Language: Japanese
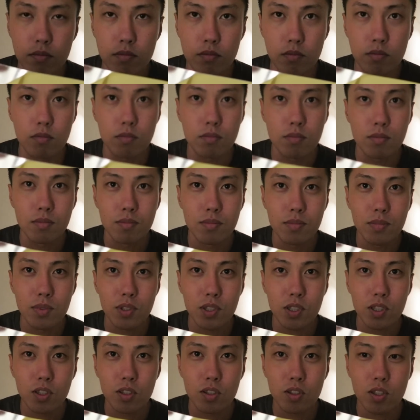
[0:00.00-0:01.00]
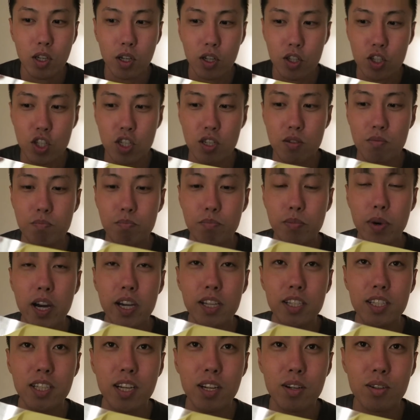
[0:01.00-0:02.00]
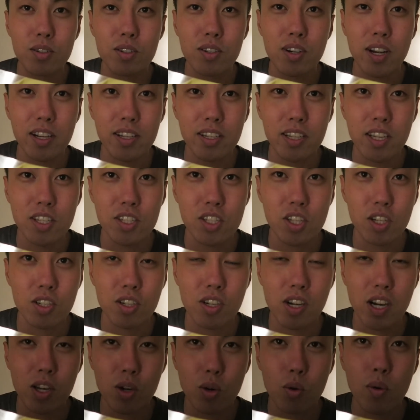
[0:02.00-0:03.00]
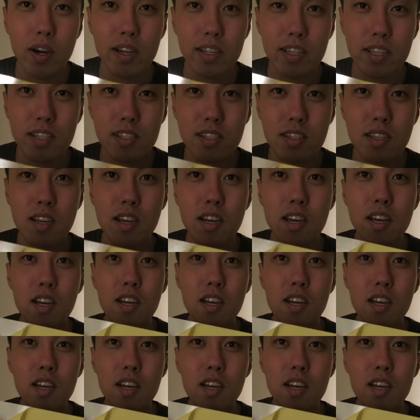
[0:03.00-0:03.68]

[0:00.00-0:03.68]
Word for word: うんなんか心配になるぐらい粘着が弱いです